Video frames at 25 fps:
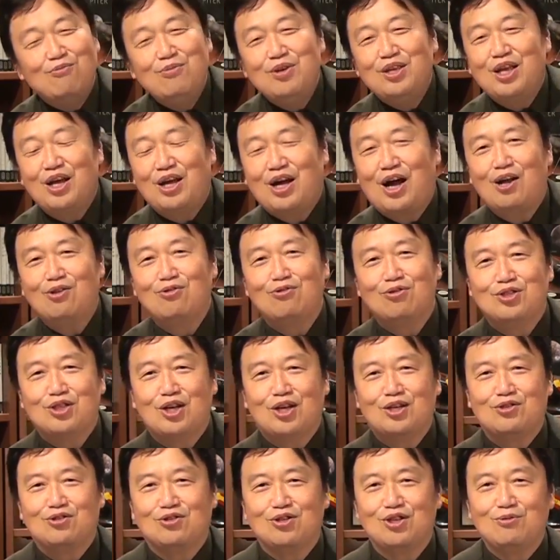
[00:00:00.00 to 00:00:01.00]
え見て感動して
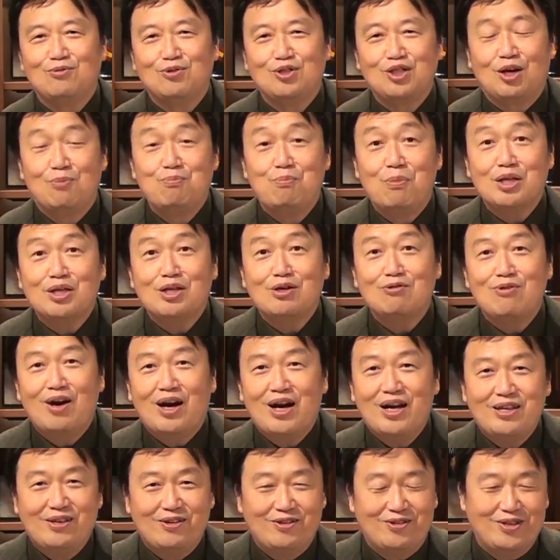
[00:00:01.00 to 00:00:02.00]
るやつの気持ちが全く分
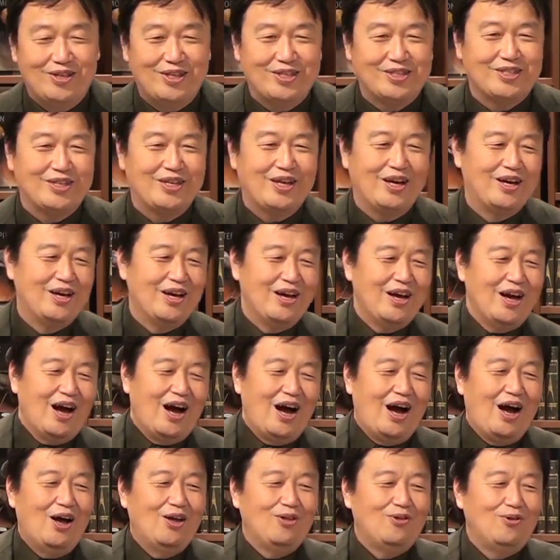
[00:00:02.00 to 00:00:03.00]
かんないのでですね、
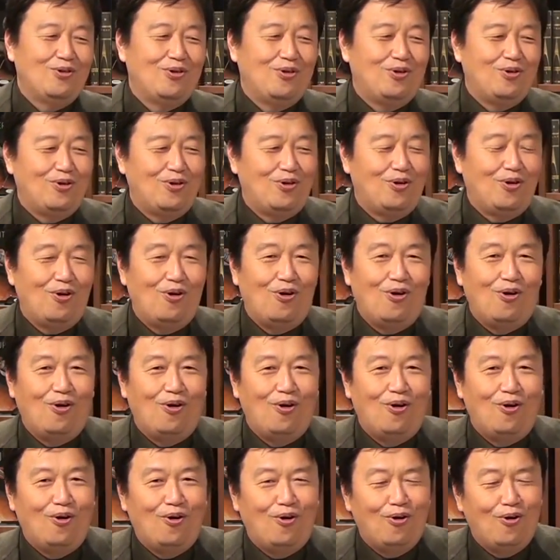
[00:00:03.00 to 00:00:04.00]
あ
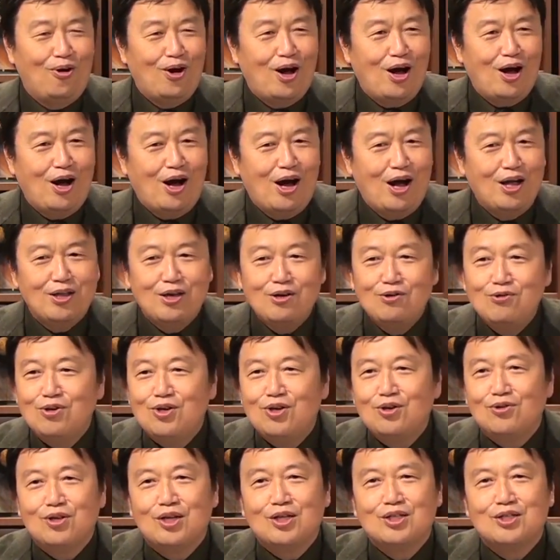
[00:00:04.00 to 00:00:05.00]
の「アナ
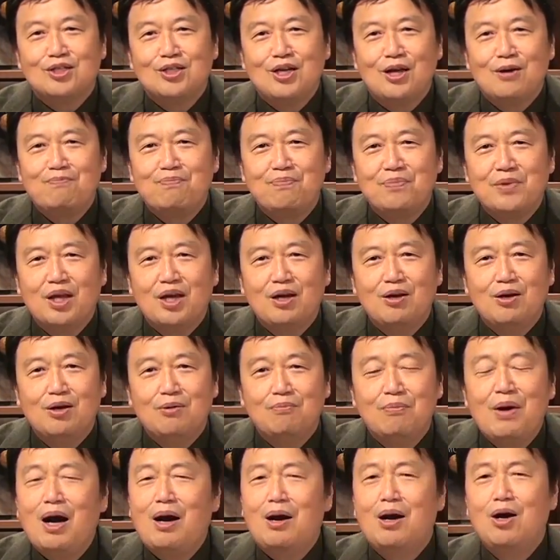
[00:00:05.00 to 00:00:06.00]
雪」をですね、えー、
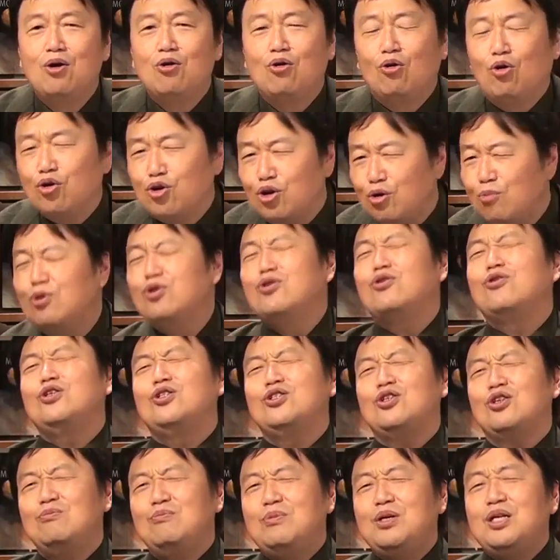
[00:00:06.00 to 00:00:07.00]
まあ子供と
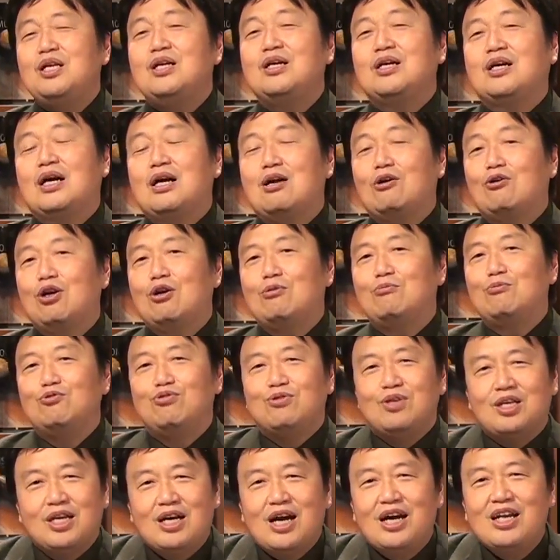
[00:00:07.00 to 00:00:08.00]
一緒に見に行くから、これはもう
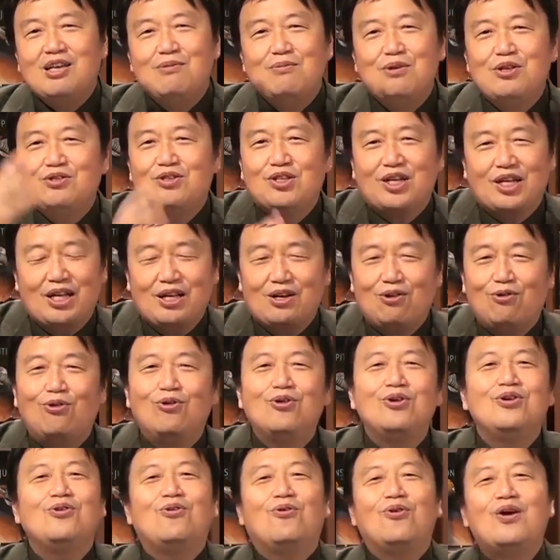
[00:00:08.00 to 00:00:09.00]
吹き替えで見るしかない。
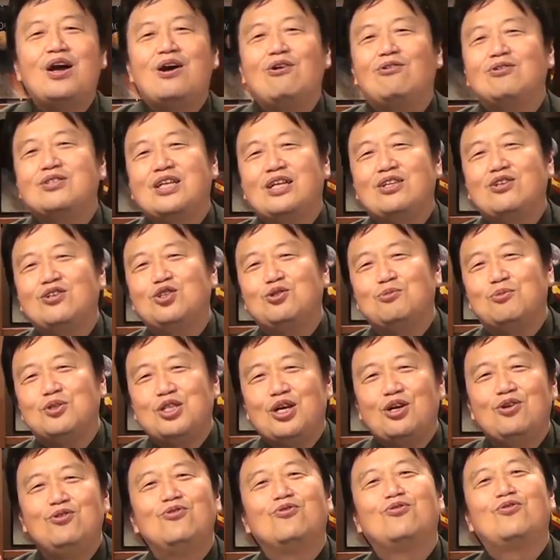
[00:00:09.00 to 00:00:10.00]
こういう親御さんの気持ち
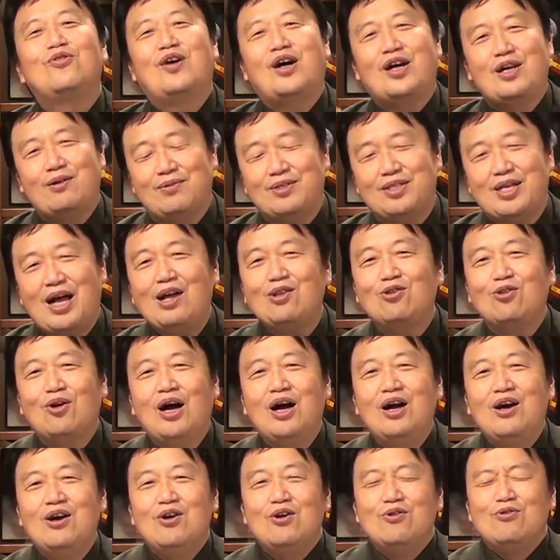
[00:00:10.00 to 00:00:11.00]
はよく分かります。あとは
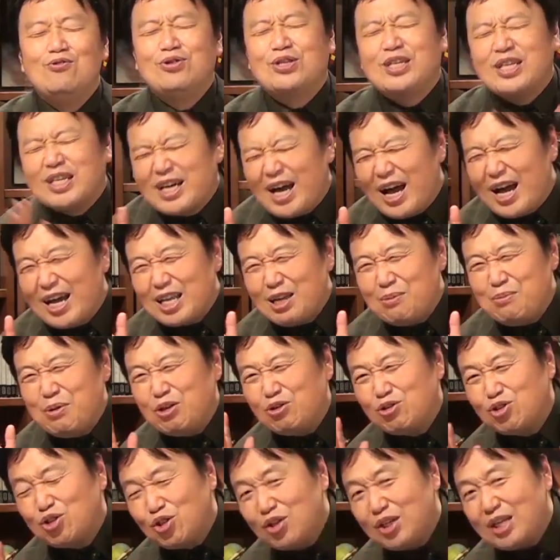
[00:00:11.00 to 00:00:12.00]
吹き替えで見
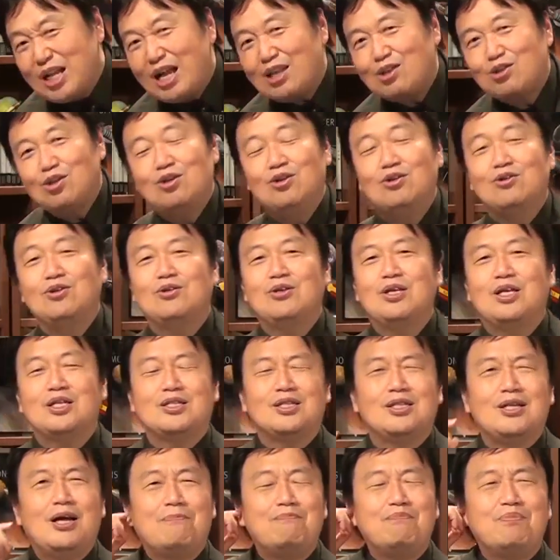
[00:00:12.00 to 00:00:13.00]
る主義だというで
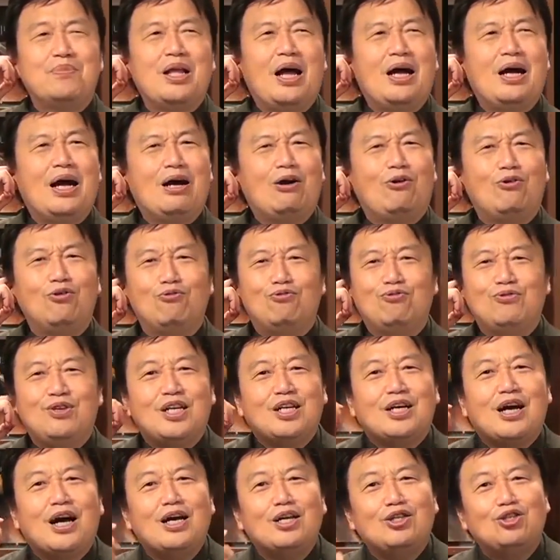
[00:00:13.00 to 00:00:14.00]
すね、なんかこの
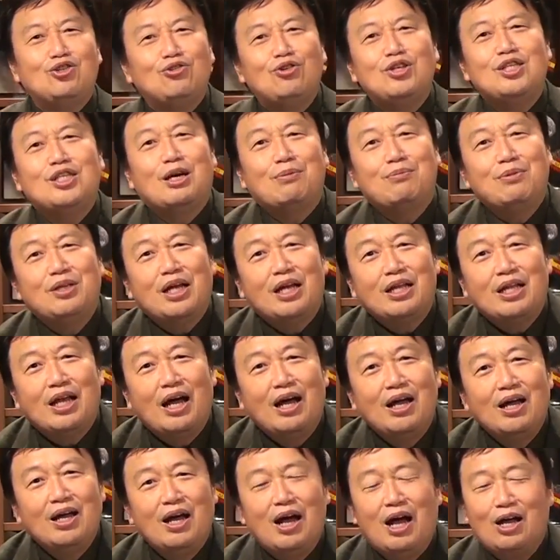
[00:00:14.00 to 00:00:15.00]
吹き替え主義者みたい
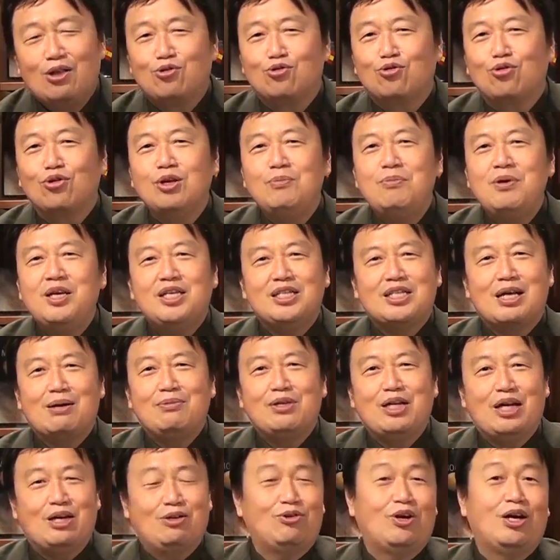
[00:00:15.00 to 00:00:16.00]
な、あの鳥美樹さん
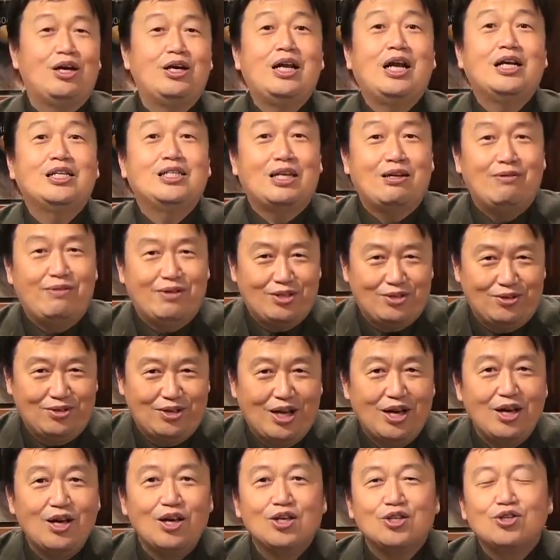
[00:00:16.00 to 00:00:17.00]
みたいな人がいらっしゃいますの
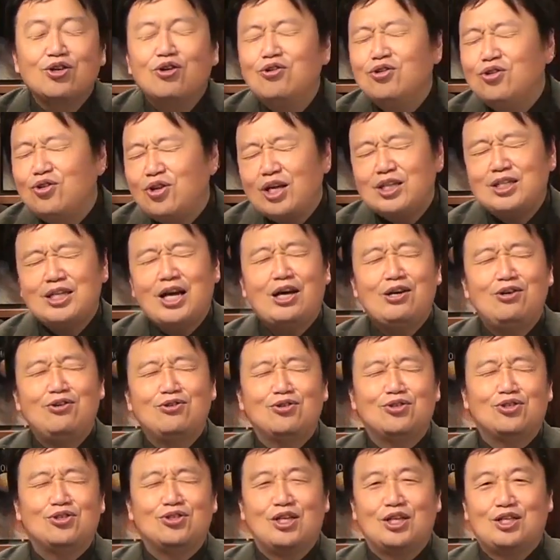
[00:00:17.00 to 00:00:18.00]
で、そういう人たちは
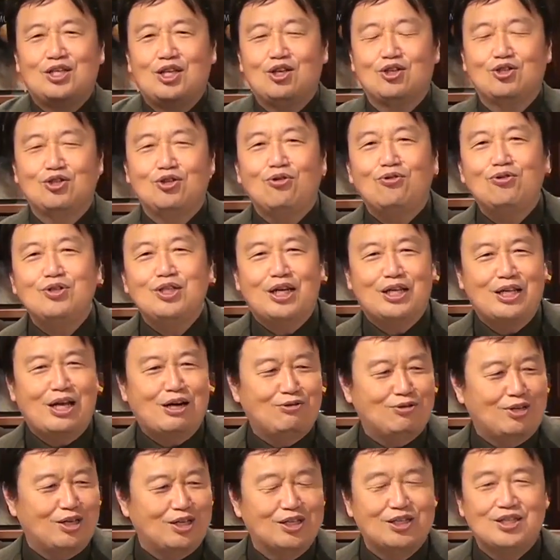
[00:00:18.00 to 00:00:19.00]
許すんですけど、そうじゃな
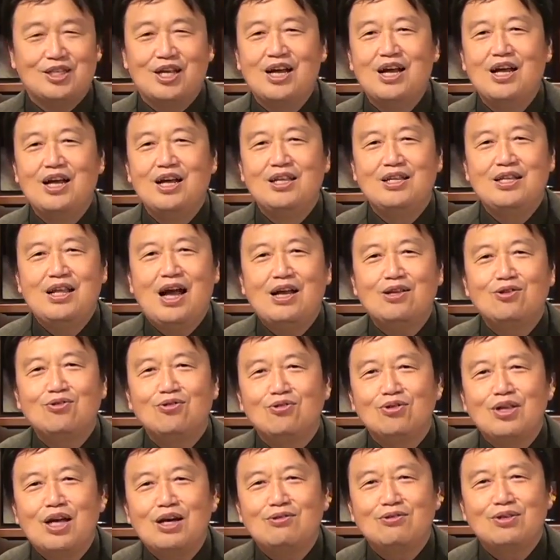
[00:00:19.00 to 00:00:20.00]
くてですね、なん
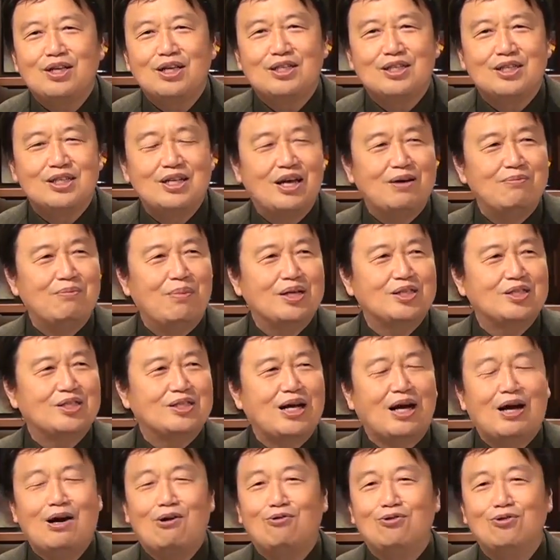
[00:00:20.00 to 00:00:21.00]
となくですね松
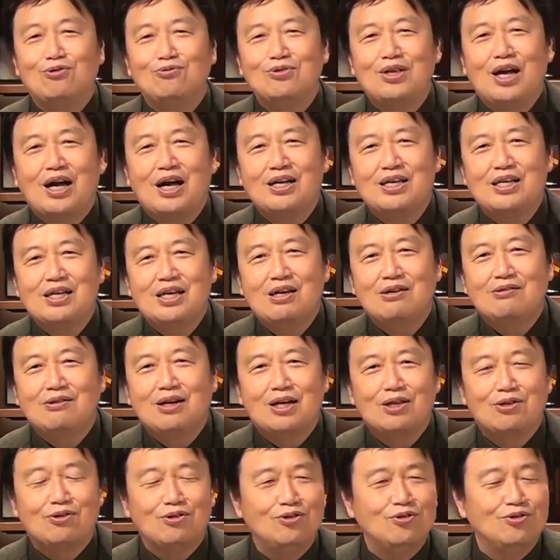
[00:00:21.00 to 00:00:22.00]
たか子の歌が聴けるか
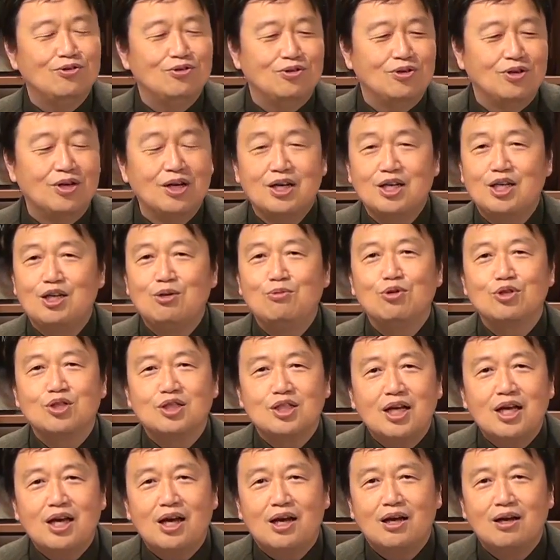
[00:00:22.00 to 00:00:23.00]
らという気持
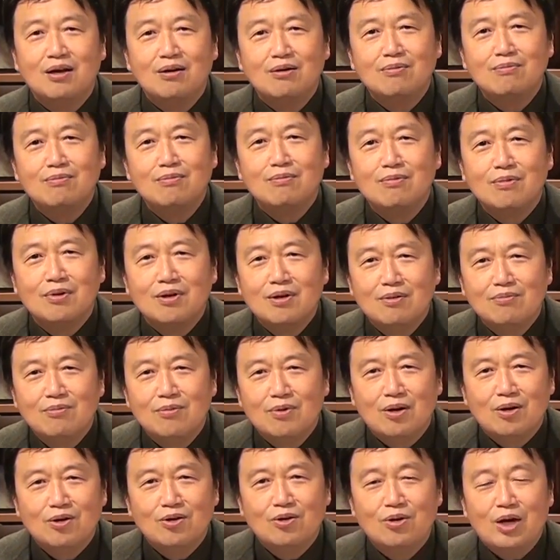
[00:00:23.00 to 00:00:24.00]
ちで
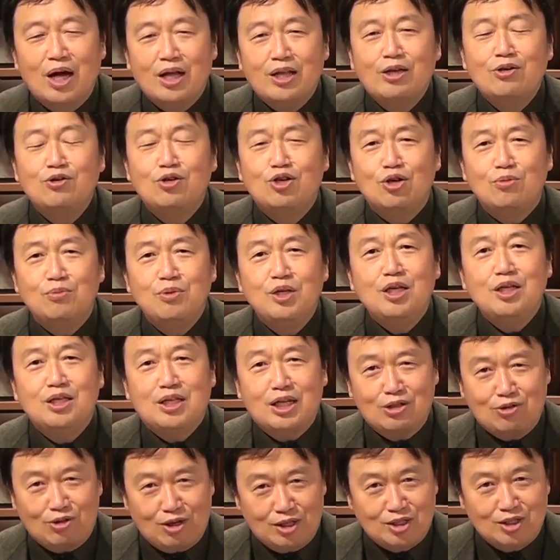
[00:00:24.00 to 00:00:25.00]
アナ雪を見に行っ
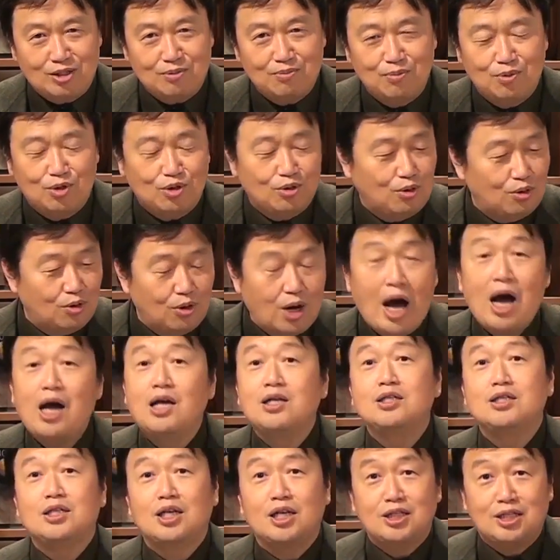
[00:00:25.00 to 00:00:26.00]
た人たち、もう
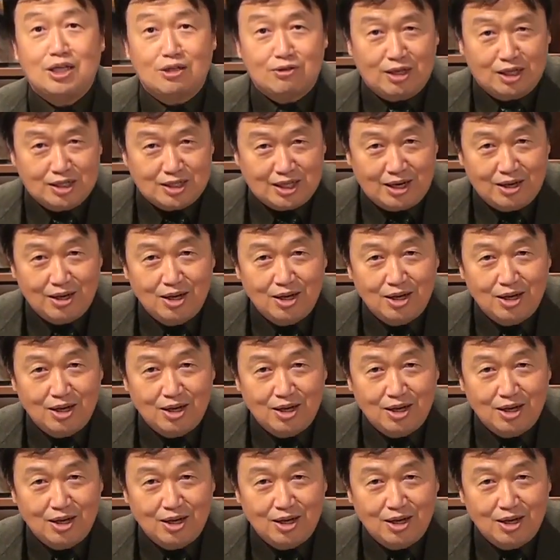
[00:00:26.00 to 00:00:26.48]
反省してください。